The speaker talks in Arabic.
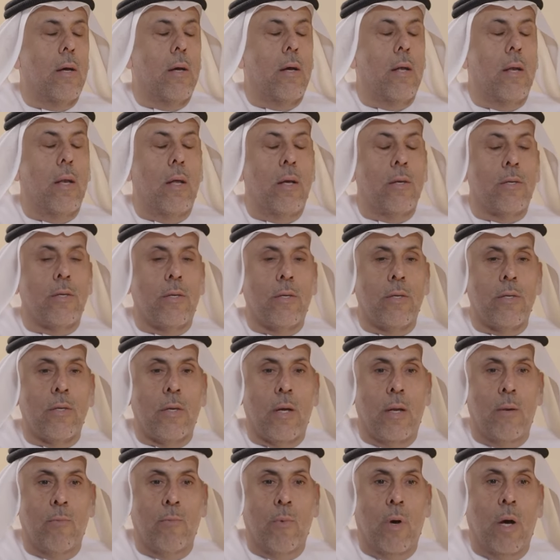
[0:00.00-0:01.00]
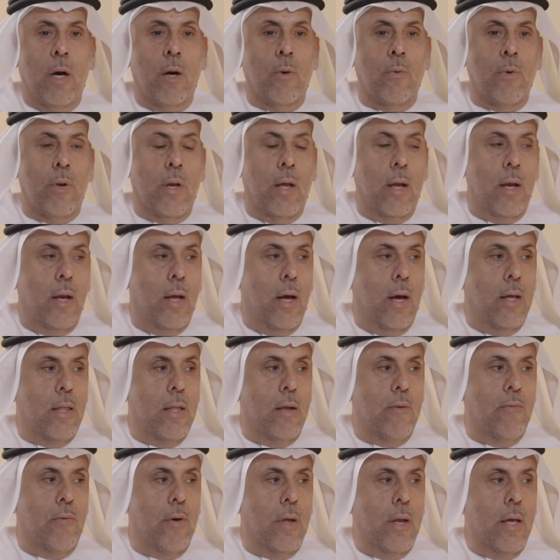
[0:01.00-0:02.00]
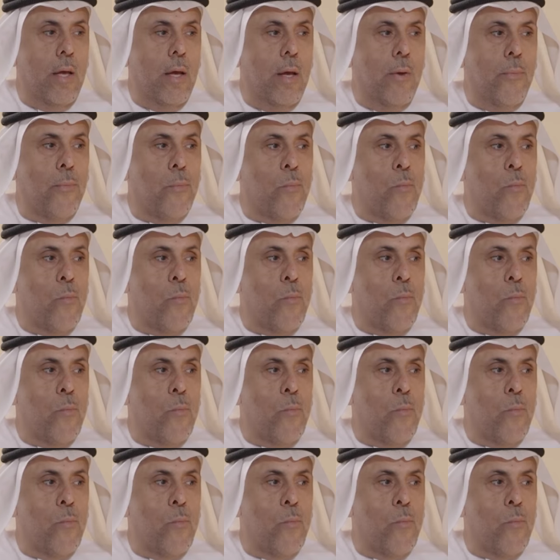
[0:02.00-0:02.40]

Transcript: والأجهزة المعاونة لهذا الفريق